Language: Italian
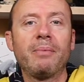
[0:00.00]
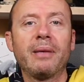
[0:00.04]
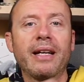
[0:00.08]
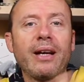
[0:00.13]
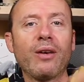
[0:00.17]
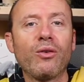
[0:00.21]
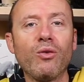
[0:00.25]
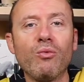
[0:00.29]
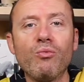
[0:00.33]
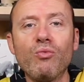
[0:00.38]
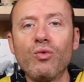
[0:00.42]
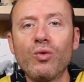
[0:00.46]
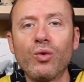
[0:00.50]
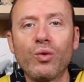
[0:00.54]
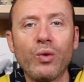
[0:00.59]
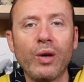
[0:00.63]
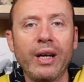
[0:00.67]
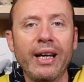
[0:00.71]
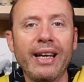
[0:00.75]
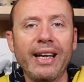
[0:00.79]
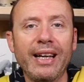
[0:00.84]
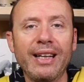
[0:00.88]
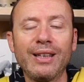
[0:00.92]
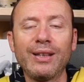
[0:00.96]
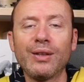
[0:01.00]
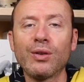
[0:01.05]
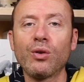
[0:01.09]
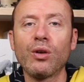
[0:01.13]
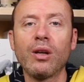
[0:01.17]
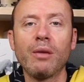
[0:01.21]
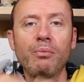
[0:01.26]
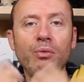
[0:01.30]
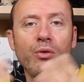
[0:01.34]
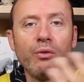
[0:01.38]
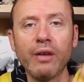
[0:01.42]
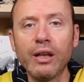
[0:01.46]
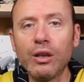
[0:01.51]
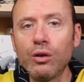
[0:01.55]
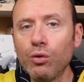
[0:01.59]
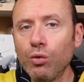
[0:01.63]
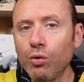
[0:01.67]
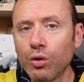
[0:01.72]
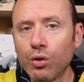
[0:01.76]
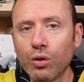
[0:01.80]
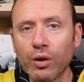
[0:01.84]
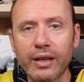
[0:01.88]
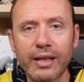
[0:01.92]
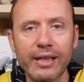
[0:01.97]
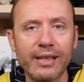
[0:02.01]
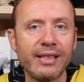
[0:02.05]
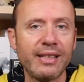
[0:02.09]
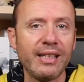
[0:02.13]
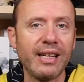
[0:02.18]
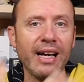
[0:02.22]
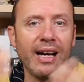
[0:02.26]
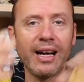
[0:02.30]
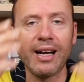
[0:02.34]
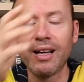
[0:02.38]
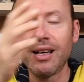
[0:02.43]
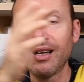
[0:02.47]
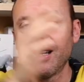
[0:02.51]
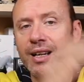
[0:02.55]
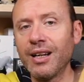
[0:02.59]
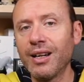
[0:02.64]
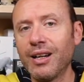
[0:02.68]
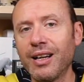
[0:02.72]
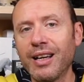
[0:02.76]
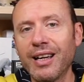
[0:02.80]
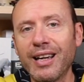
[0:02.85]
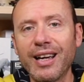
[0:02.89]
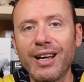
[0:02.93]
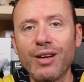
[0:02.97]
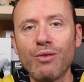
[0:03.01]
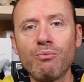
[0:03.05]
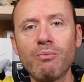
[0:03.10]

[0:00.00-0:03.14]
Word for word: perché comunque è il drone più venduto, che sia eh,